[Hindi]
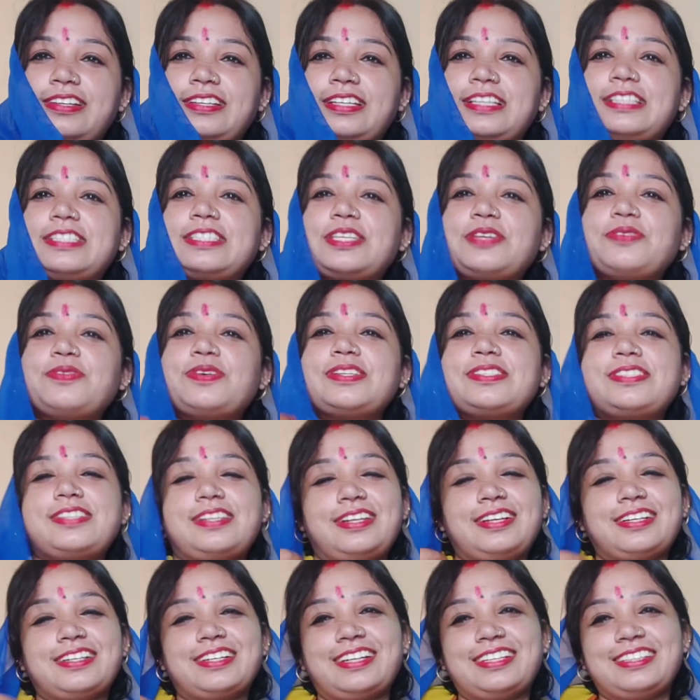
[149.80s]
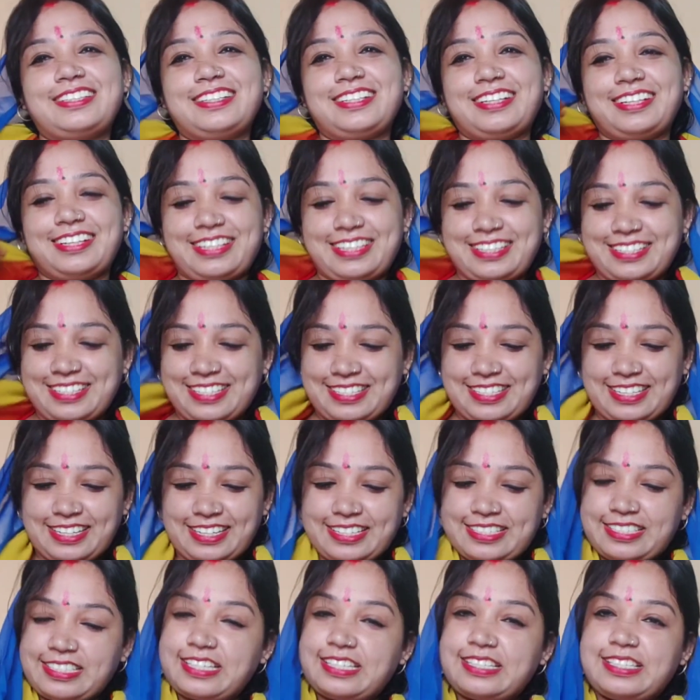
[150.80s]
इसकी वजह से लग रहा है तिरंगा जैसा
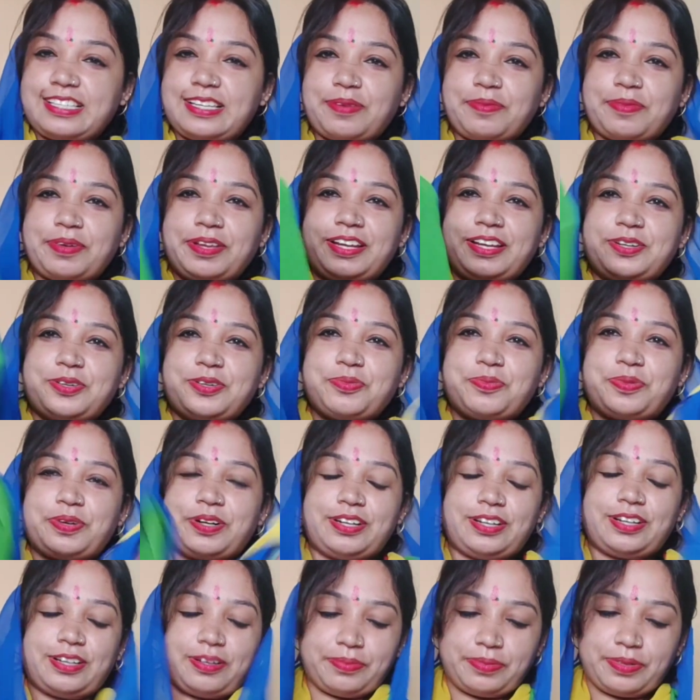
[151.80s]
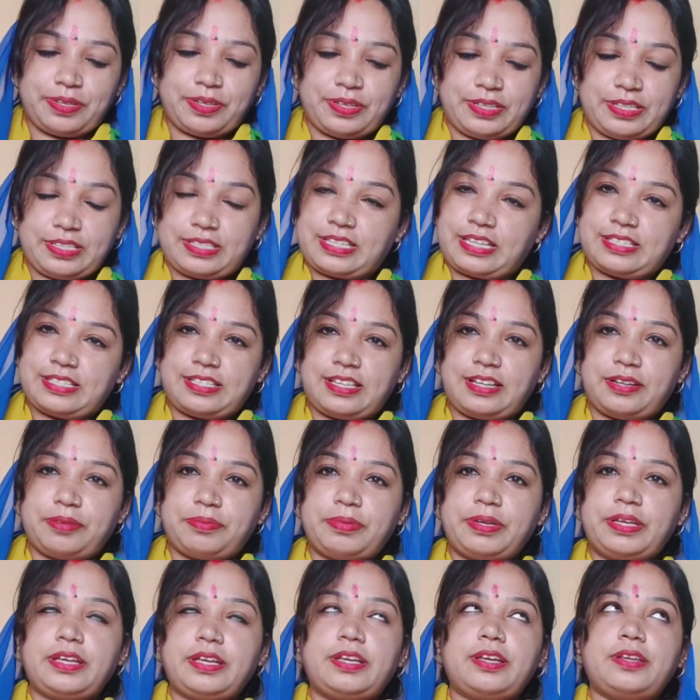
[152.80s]
गाइस इसलिए मैंने दुपट्टा भी इसके संग
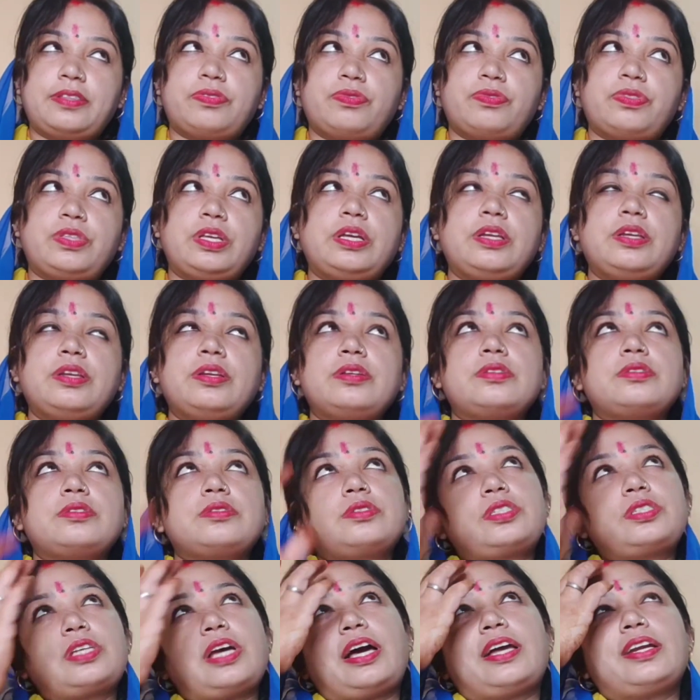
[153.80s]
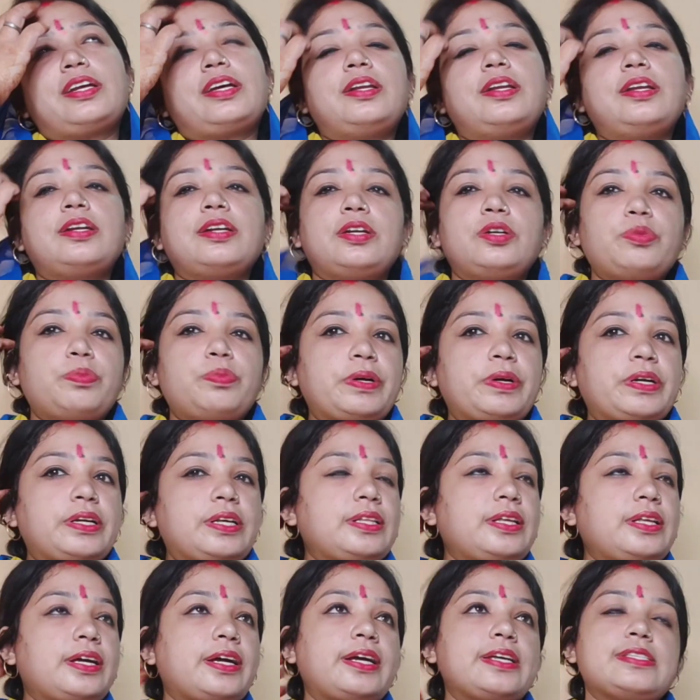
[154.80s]
में ही तीन चार कलर का दुपट्टा
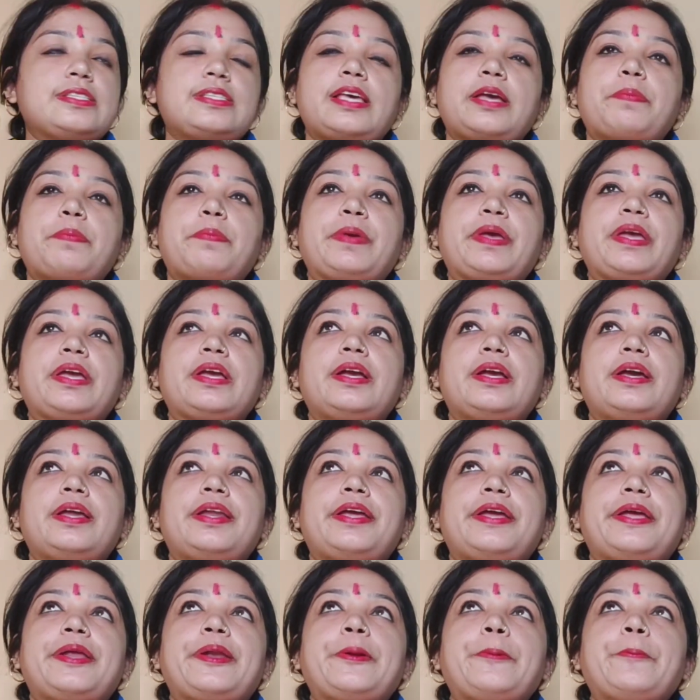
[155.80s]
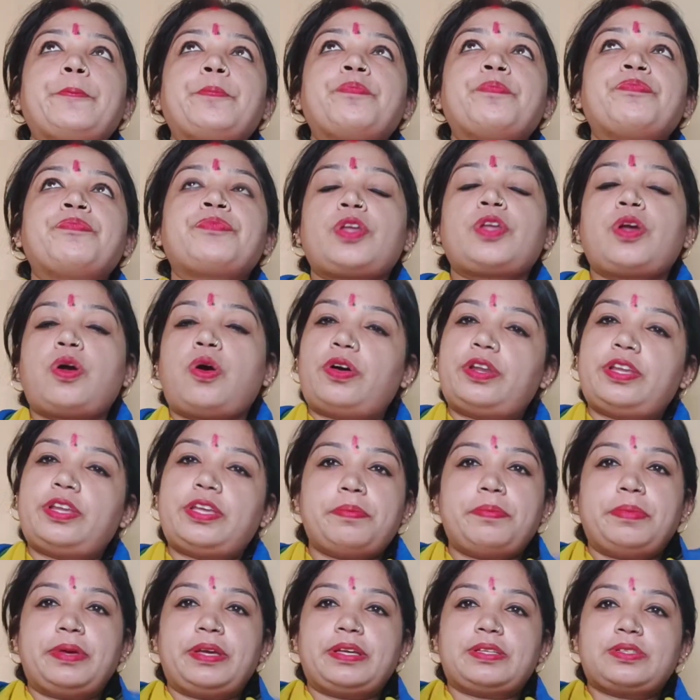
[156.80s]
था गाइस एक पिंक ग्रीन और ये
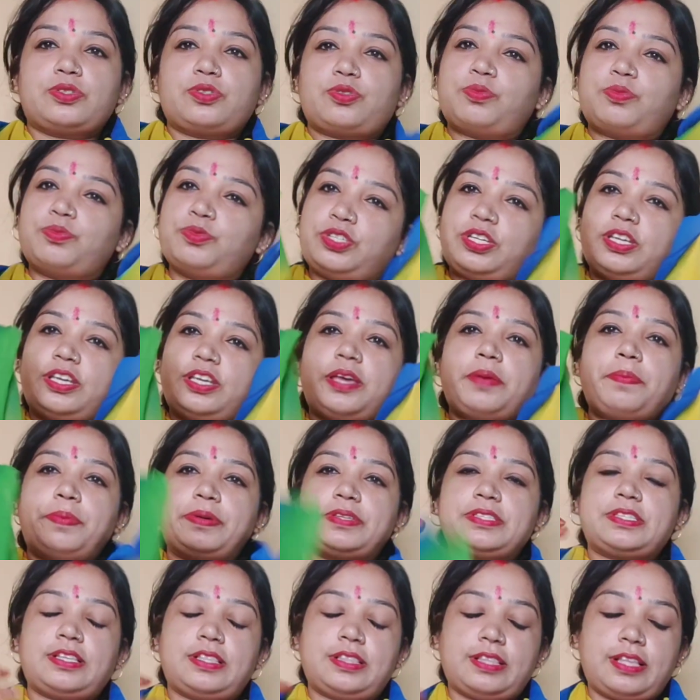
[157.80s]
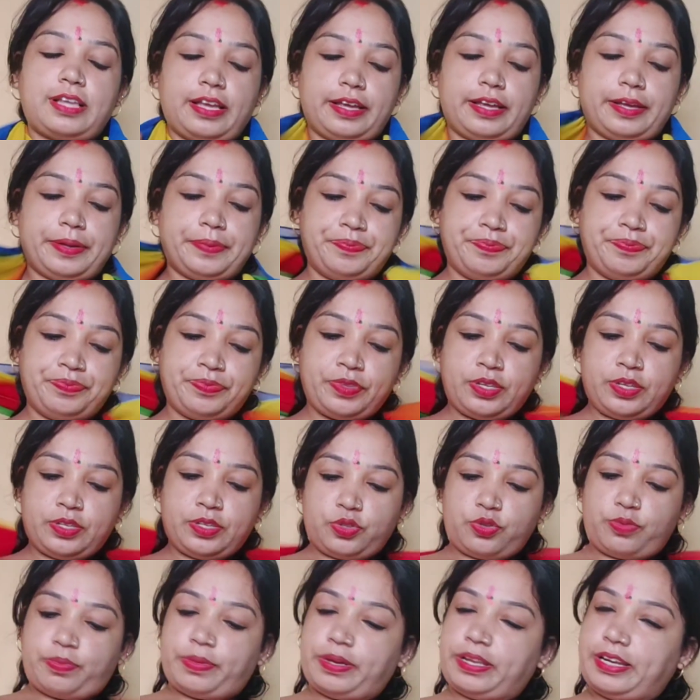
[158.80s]
मिक्स तो मुझे ये पसंद आया
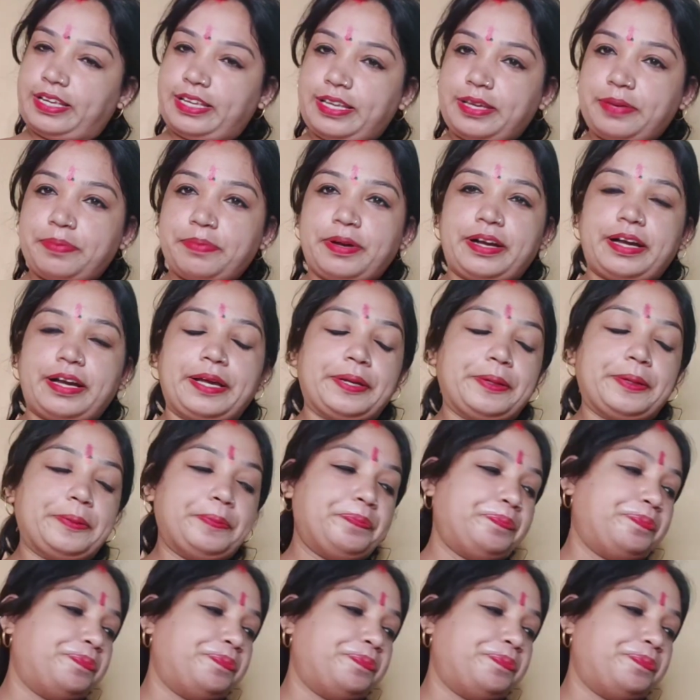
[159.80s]
तो मैंने ये मंगाया